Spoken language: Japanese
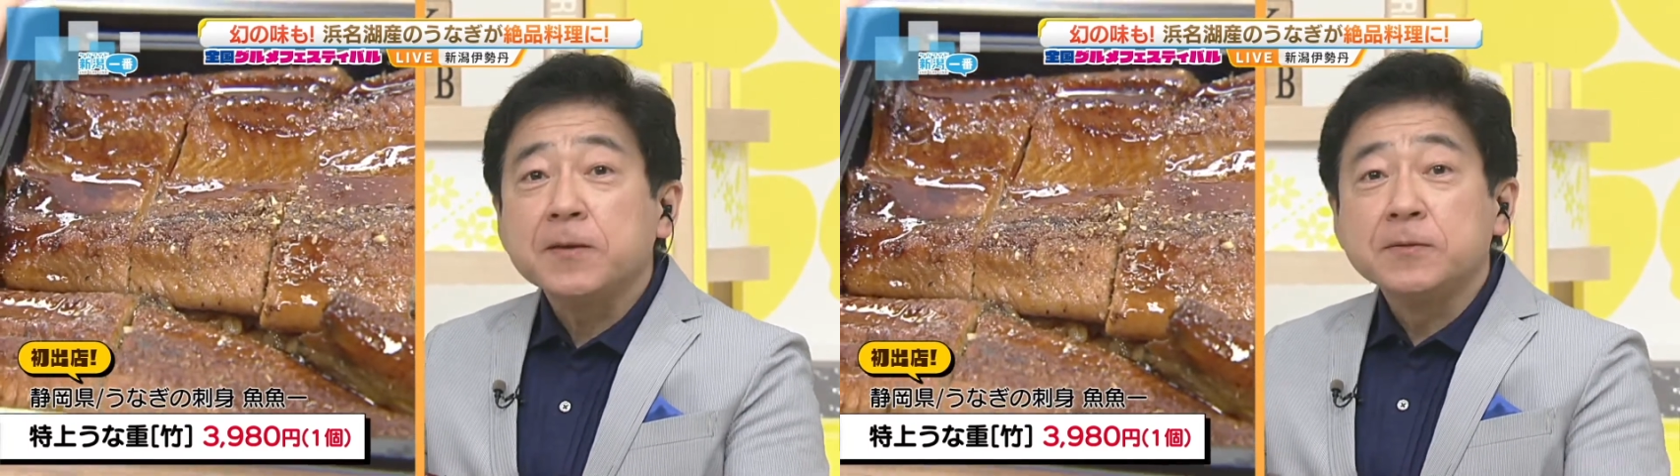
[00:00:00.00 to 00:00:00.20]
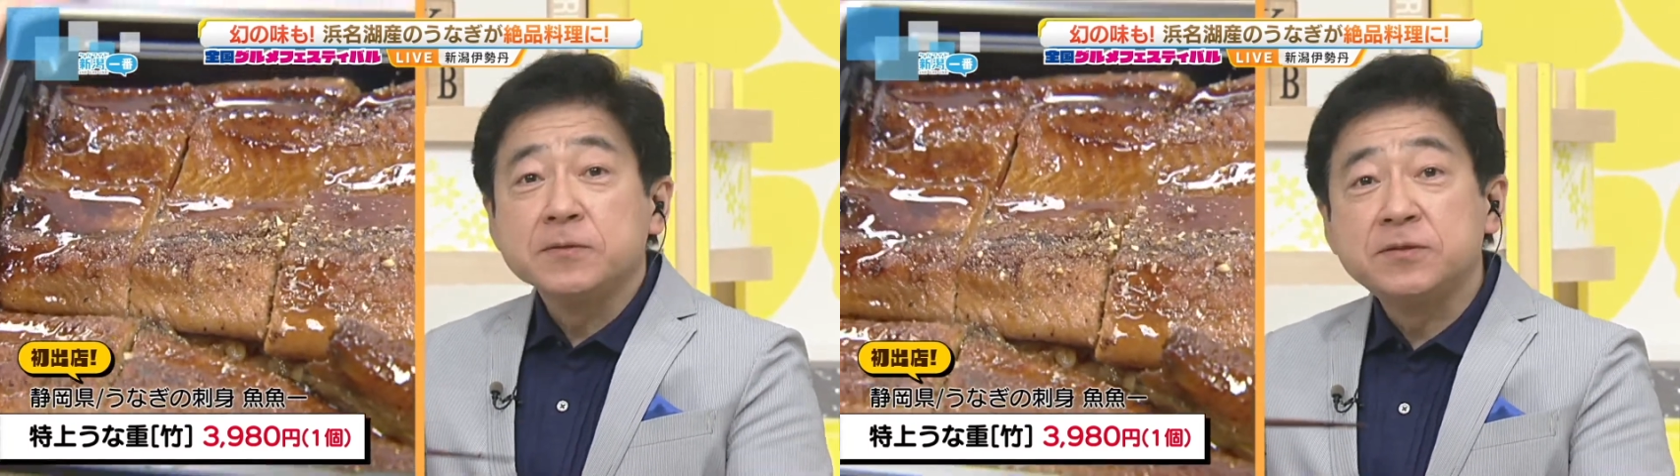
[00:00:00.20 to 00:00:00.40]

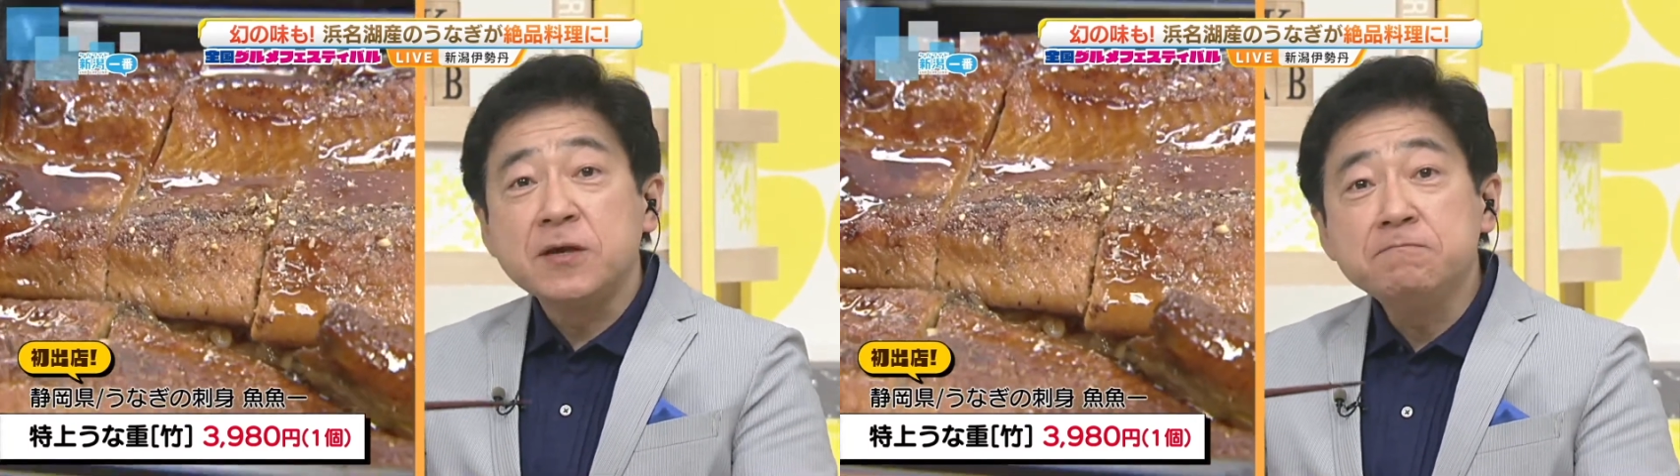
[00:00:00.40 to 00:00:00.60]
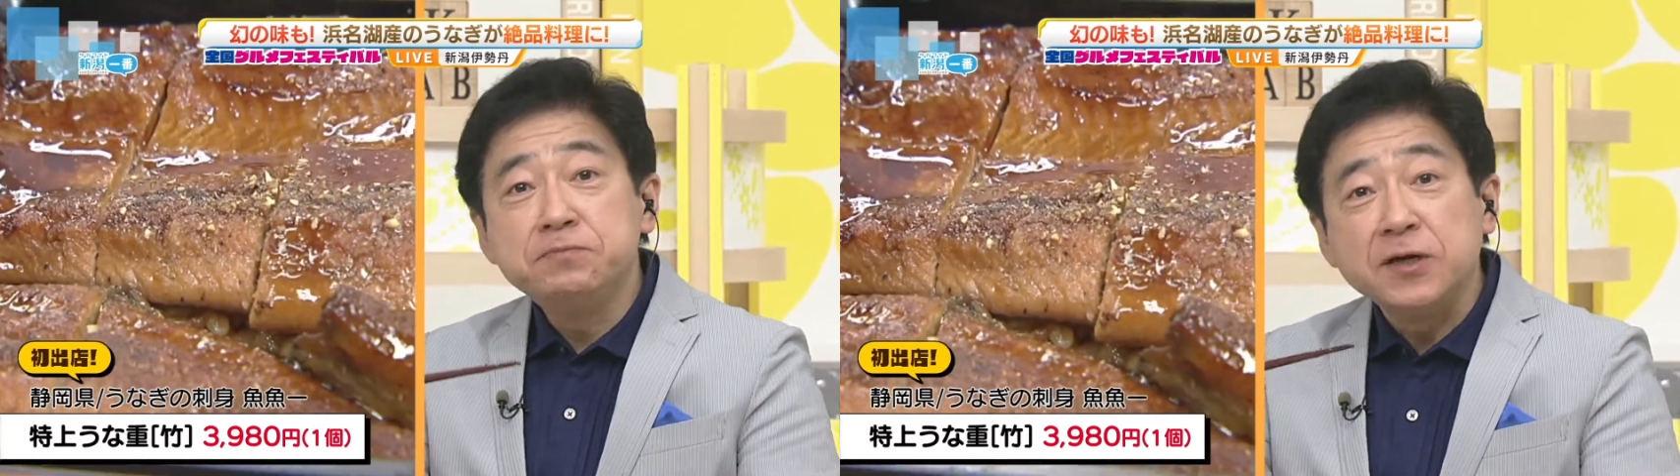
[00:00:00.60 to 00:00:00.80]
全
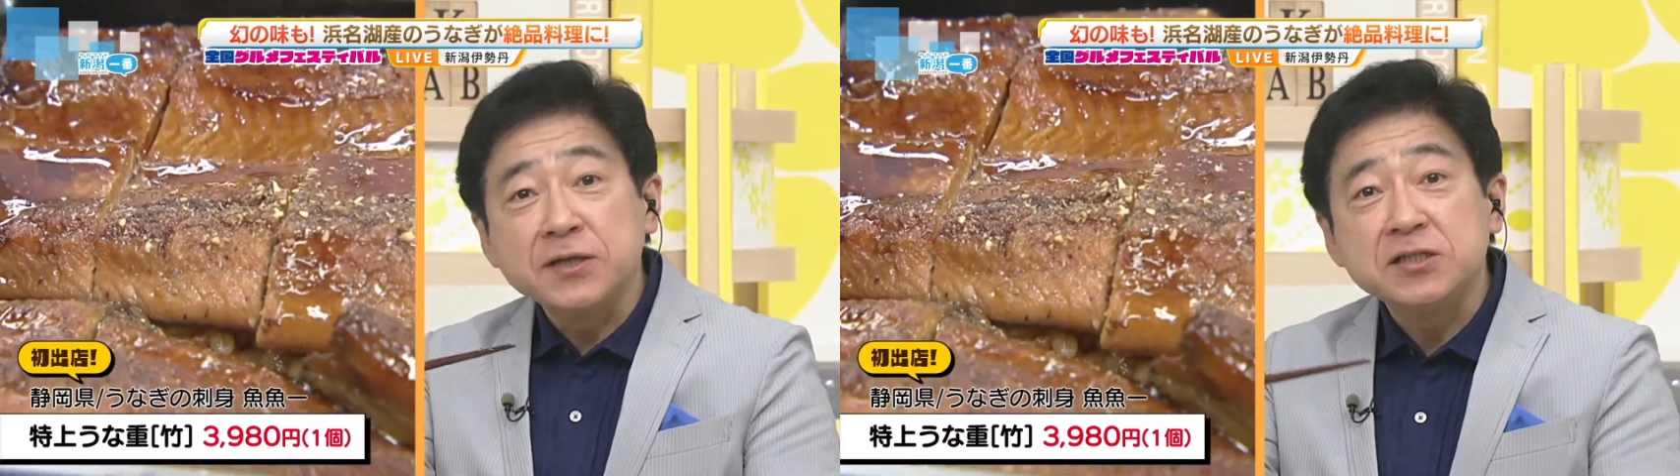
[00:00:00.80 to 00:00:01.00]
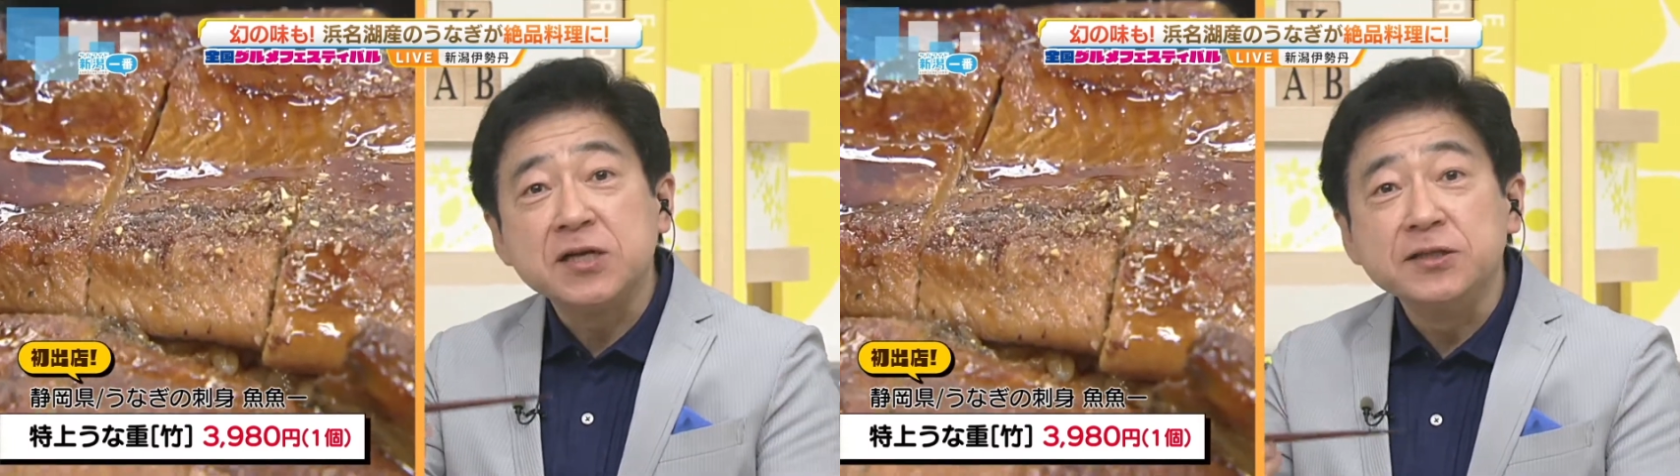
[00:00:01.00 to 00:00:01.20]
部私が
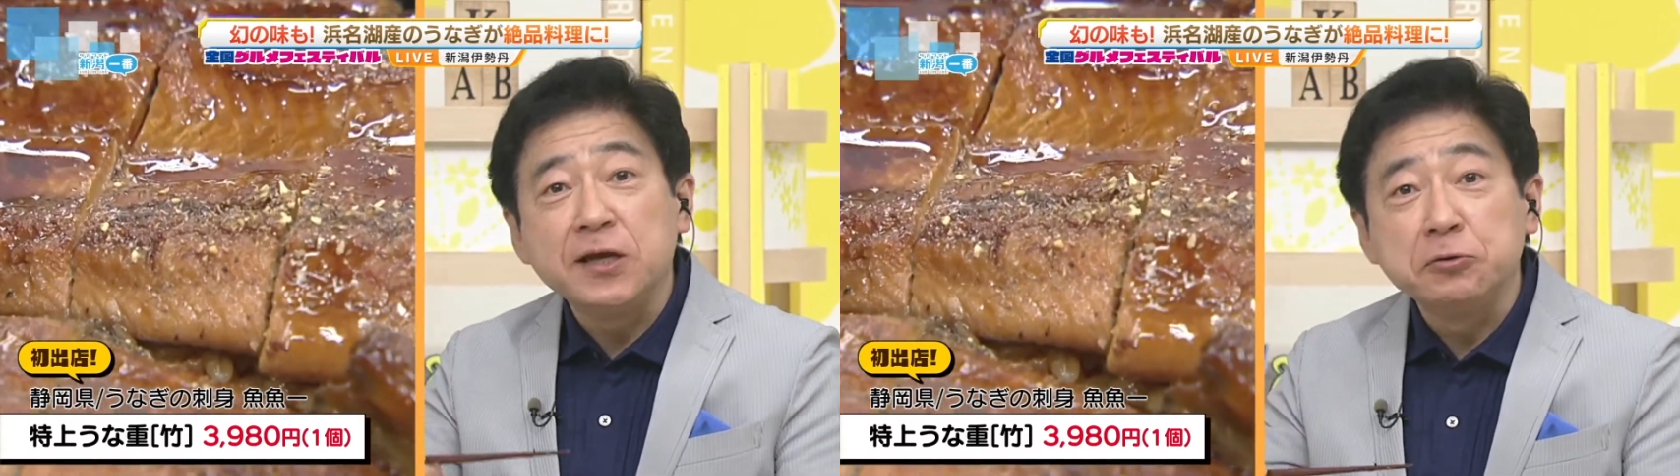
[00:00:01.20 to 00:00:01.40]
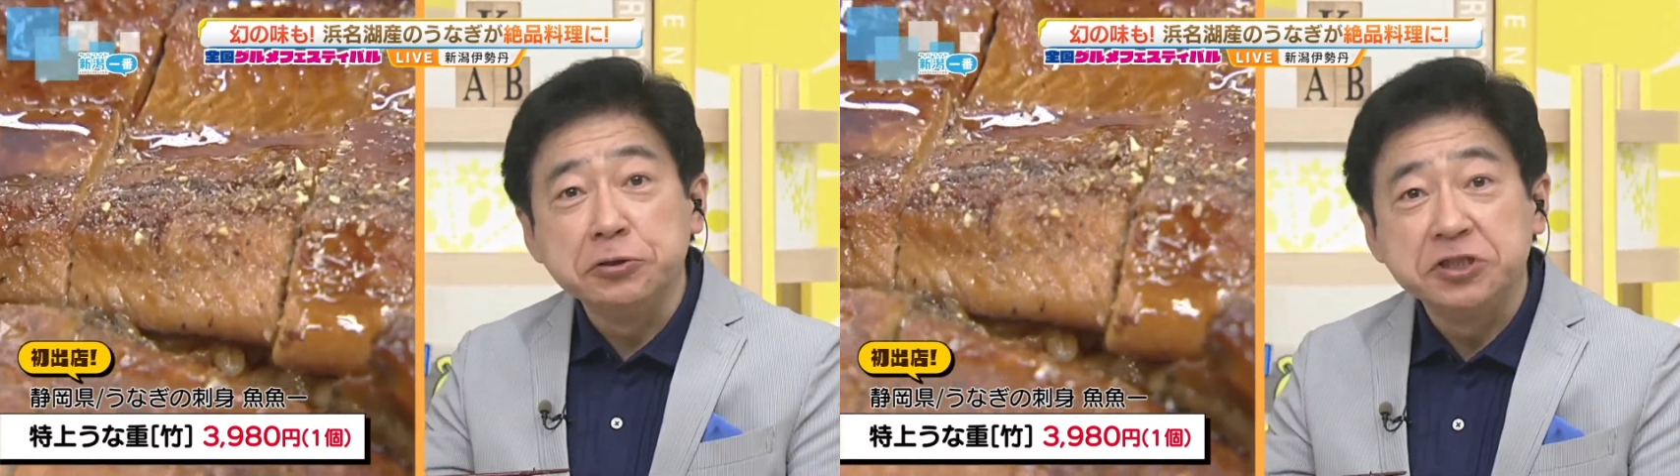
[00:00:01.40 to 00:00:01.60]
言いたいこと
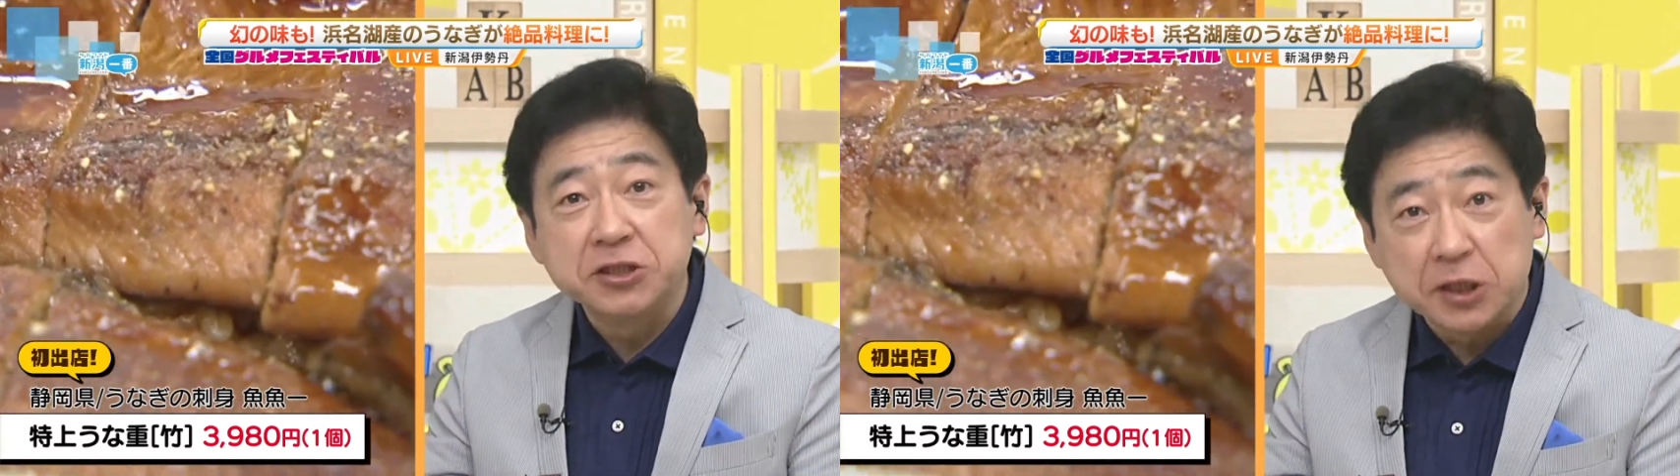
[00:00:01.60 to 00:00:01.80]
言っちゃったね